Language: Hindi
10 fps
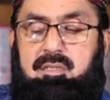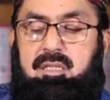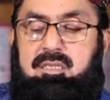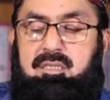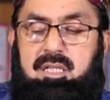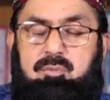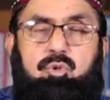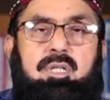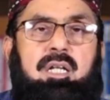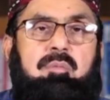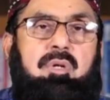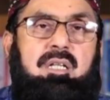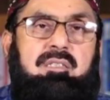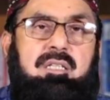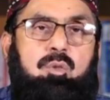हज़रत अबू तालब
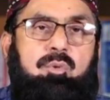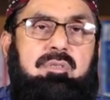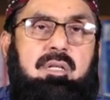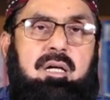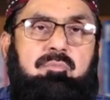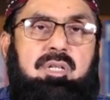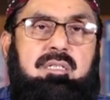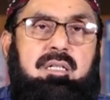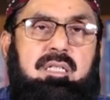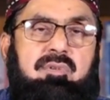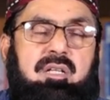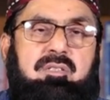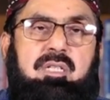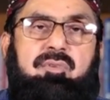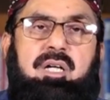अलैहिस्सलाम की ज़ात वाला
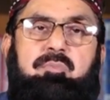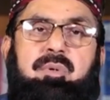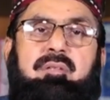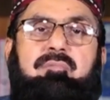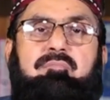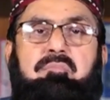सिफ़ात पर